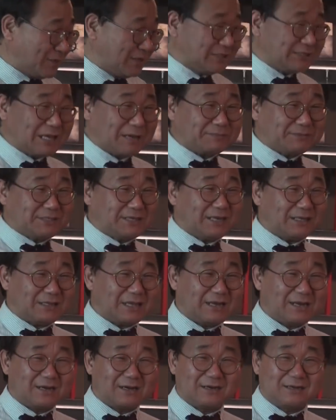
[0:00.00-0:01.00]
본인이
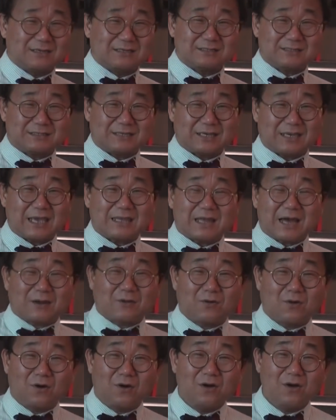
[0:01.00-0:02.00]
삽질했다는 걸 이제
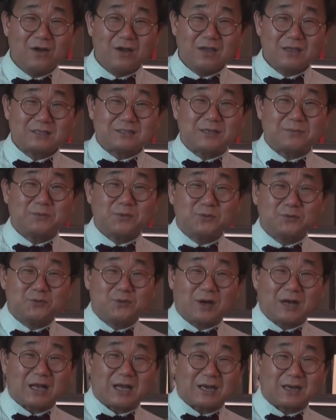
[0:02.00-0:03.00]
깨닫고, 이제 미국
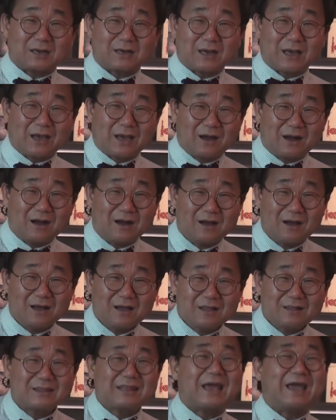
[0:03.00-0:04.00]
유학 가는 거예요.
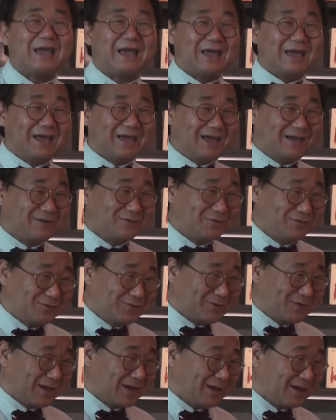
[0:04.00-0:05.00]
네,
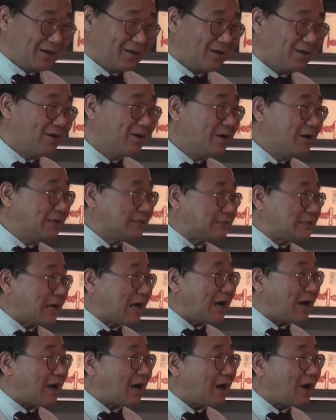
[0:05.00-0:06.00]
훌륭해요.
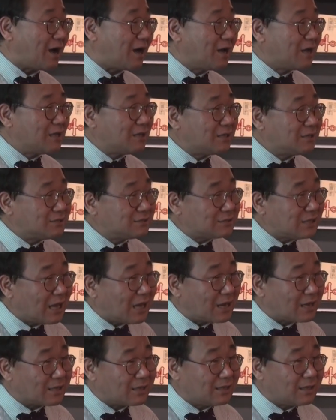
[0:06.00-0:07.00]
자, 이런
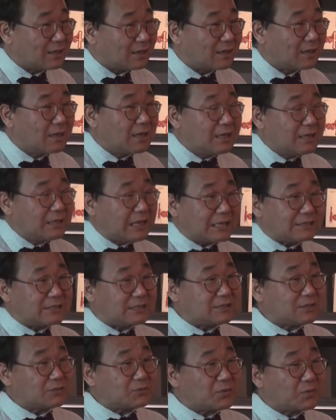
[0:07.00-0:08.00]
상황이
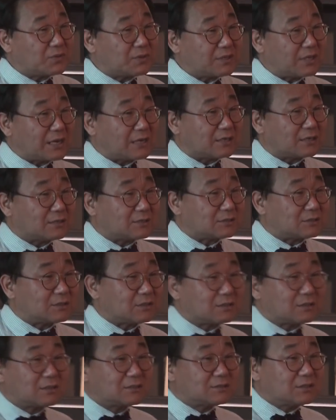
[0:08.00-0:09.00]
내재적 동기라는
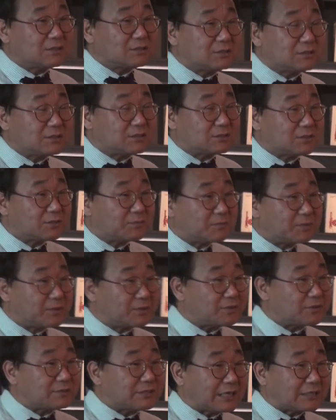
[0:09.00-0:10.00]
것은 긍정적인
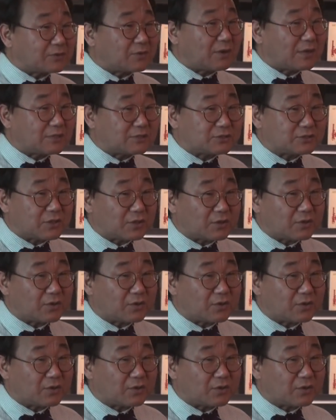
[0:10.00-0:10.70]
측면으로 작동할 수도